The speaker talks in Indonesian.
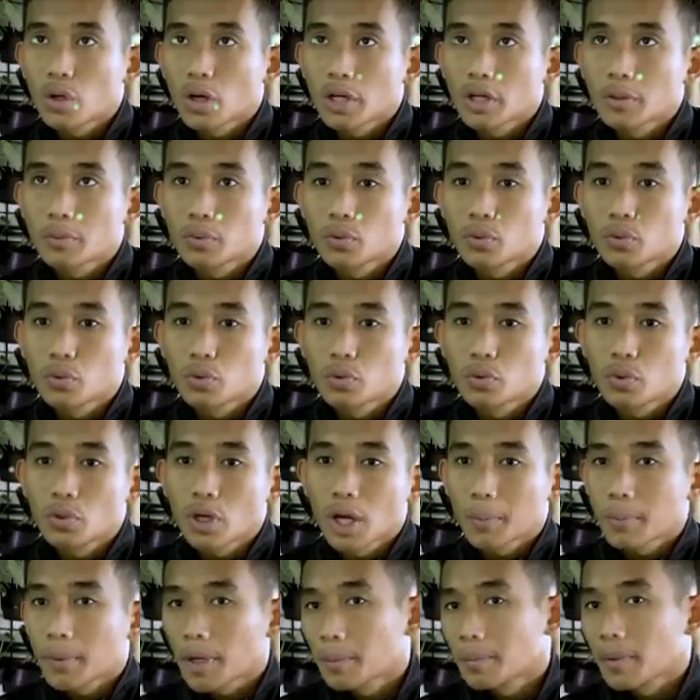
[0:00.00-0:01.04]
U23,
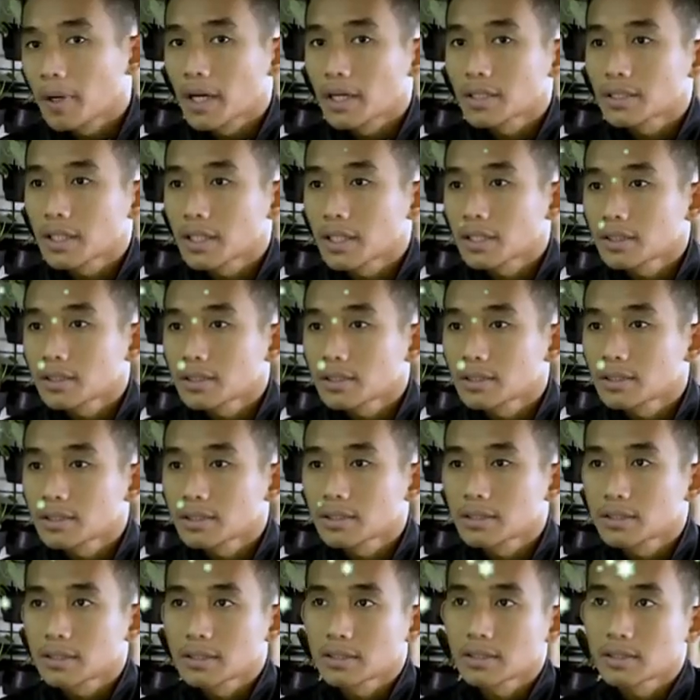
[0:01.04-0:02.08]

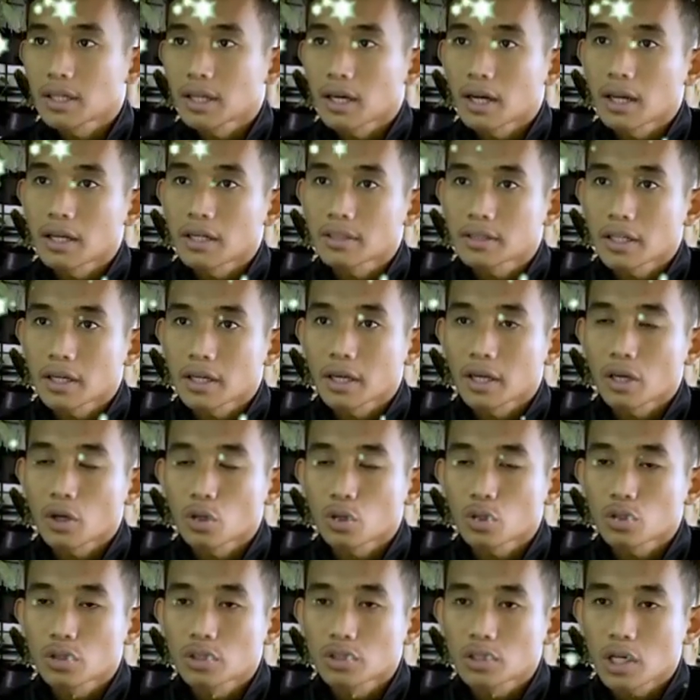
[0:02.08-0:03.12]
sumbangsi Rido sangat
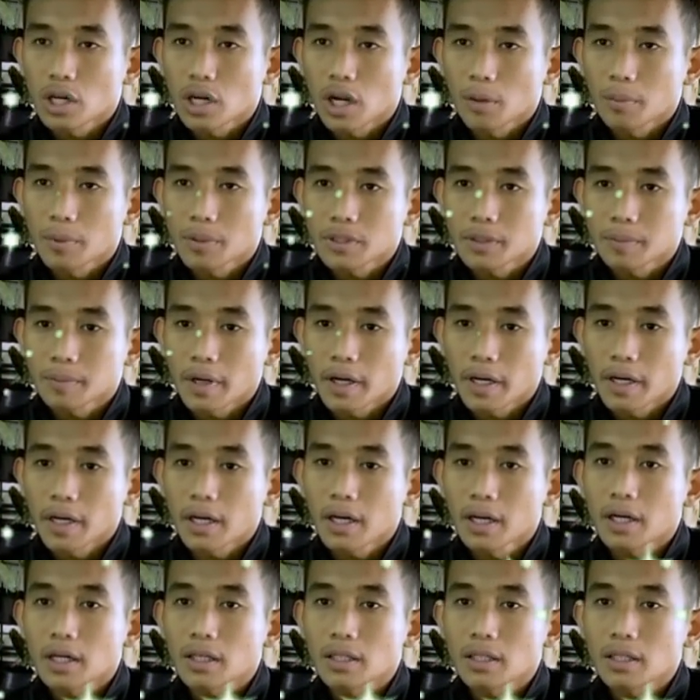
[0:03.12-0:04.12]
dihargai dalam tim.